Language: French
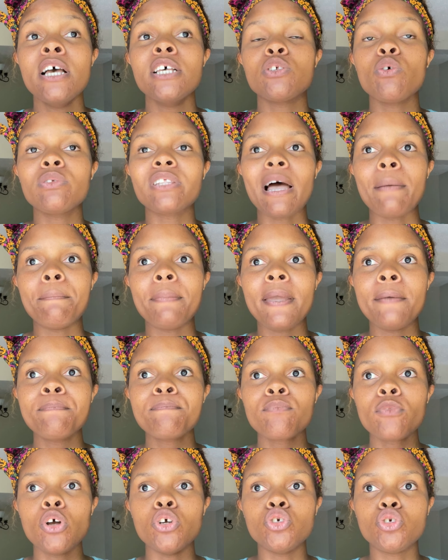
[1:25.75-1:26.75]
Si vous tapez
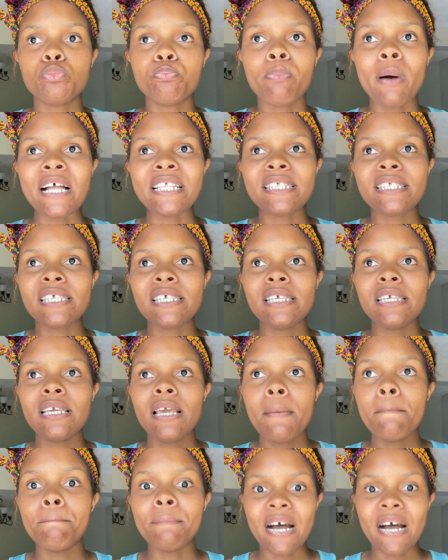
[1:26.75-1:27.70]
Je pâtis,